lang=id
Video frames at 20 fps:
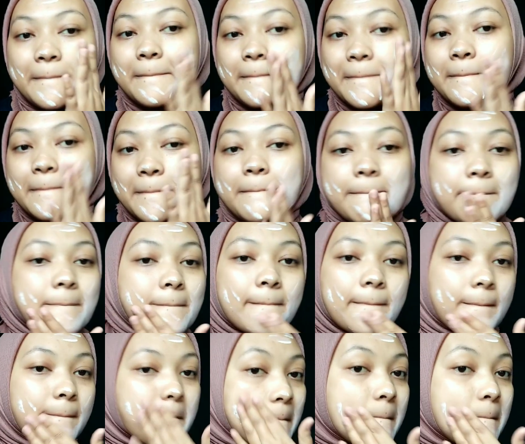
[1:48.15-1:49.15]
lalu di
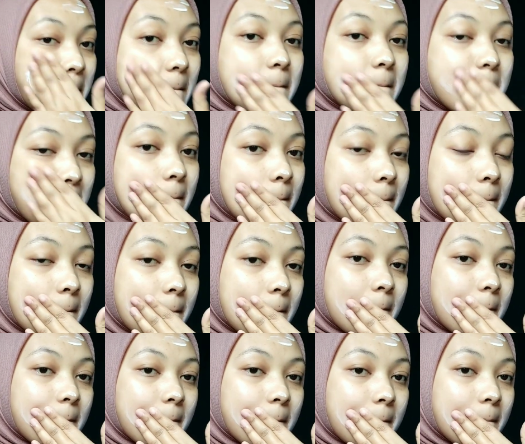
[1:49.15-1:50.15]
blend ke
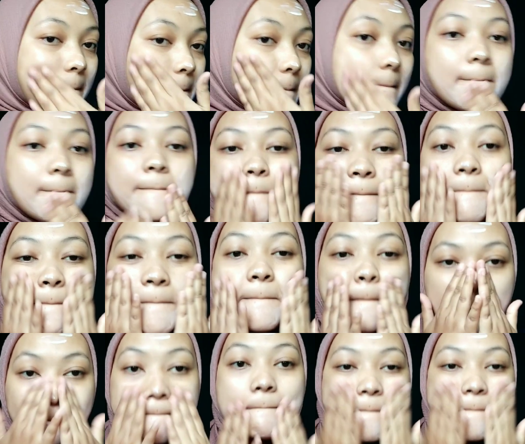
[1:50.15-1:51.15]
seluruh wajah
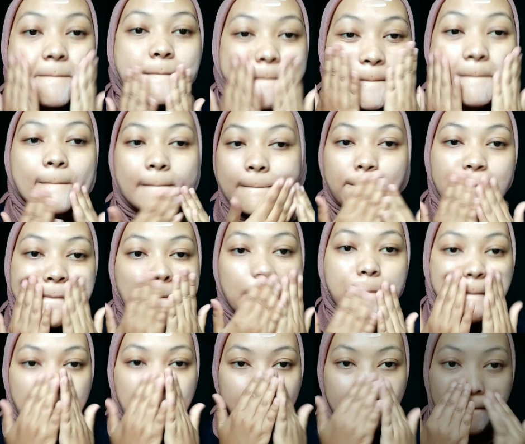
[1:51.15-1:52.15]
kalian
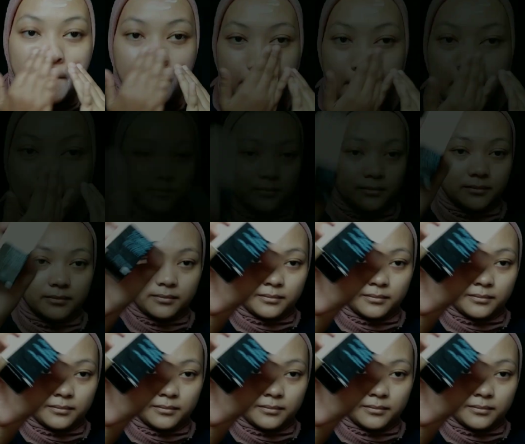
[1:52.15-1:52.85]
Nah, kalau udah